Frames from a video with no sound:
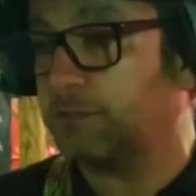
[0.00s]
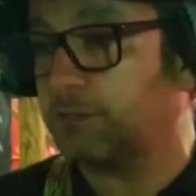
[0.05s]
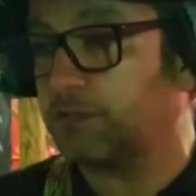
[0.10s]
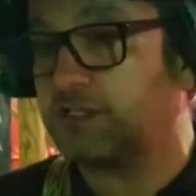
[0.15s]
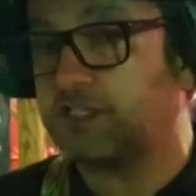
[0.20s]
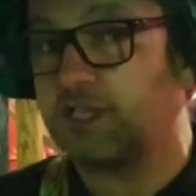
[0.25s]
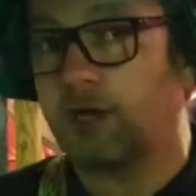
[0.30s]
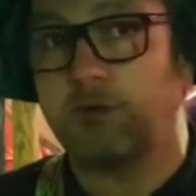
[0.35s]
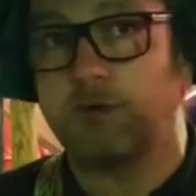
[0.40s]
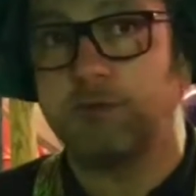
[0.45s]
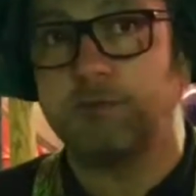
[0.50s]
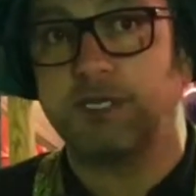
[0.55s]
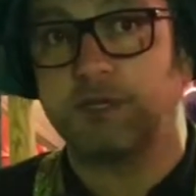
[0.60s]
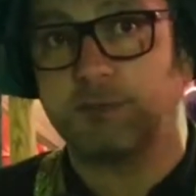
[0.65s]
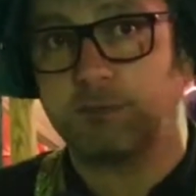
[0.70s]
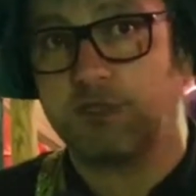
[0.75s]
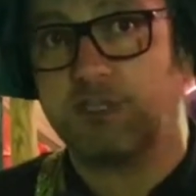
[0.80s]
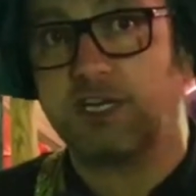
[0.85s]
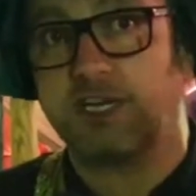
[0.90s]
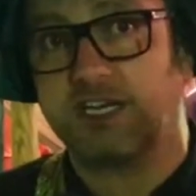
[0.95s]
porque está um
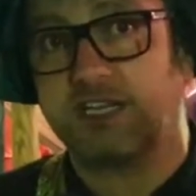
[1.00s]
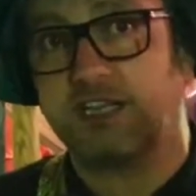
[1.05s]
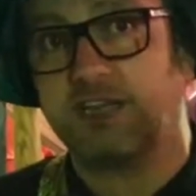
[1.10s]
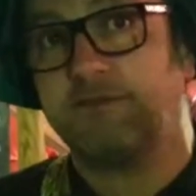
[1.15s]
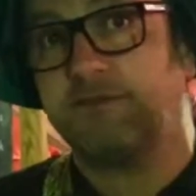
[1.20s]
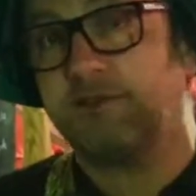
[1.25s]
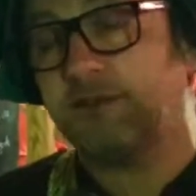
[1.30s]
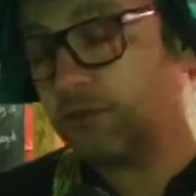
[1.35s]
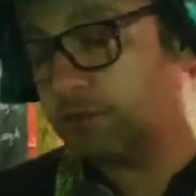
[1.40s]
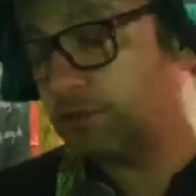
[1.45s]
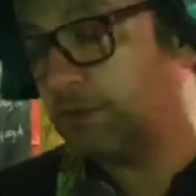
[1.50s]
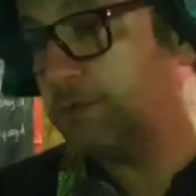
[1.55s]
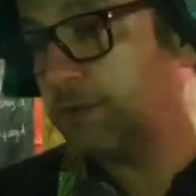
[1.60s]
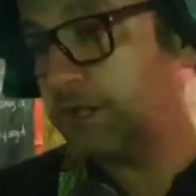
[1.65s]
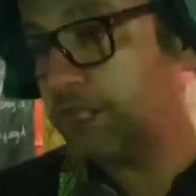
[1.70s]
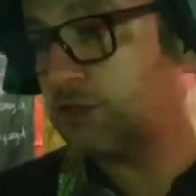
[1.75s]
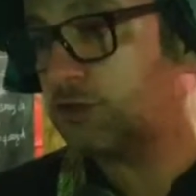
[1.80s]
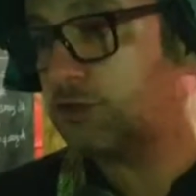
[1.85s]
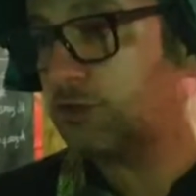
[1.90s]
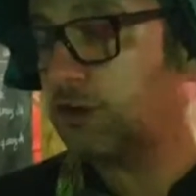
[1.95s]
ambiente muito agradável, num
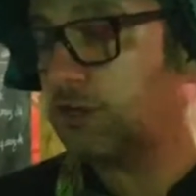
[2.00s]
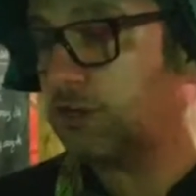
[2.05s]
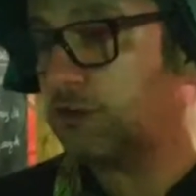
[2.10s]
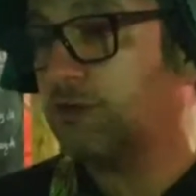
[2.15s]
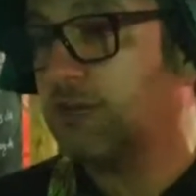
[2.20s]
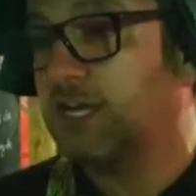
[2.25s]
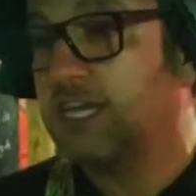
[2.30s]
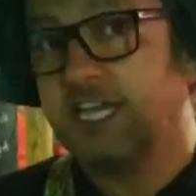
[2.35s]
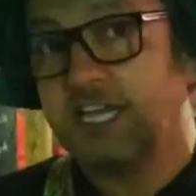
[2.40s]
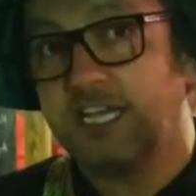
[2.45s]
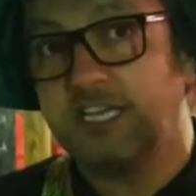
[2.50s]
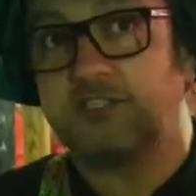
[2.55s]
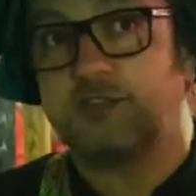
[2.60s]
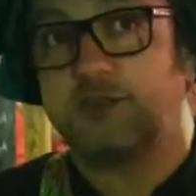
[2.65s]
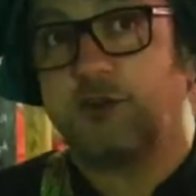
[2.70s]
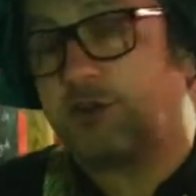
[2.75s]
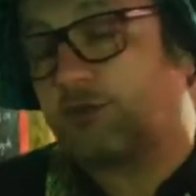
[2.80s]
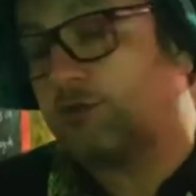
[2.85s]
ambiente histórico e que só